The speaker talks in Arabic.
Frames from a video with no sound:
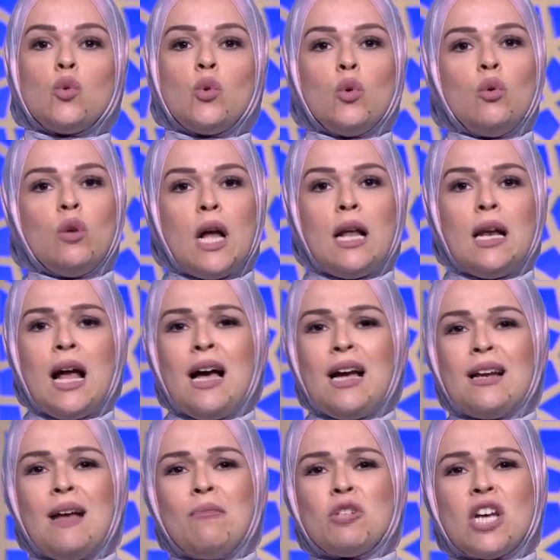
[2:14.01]
ويقولوا لا لا
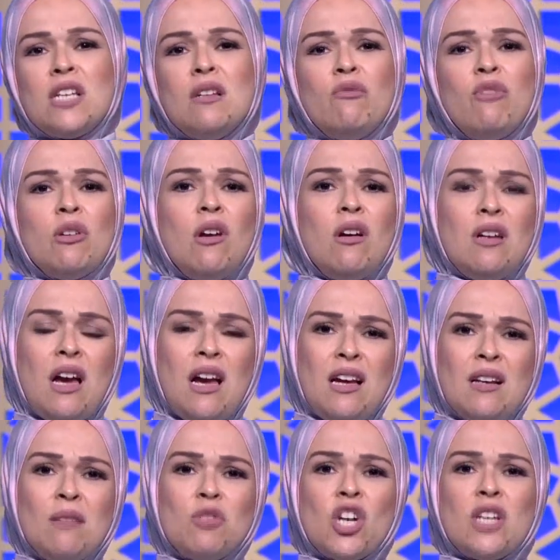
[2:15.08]
احنا مش عايزين فضايح
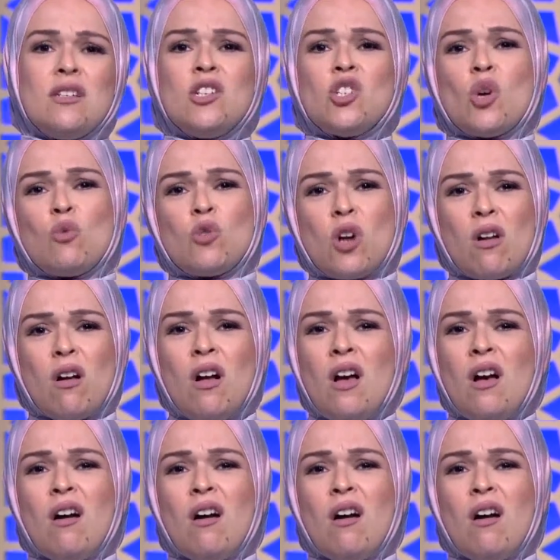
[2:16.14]
احنا مش عايزين شوشره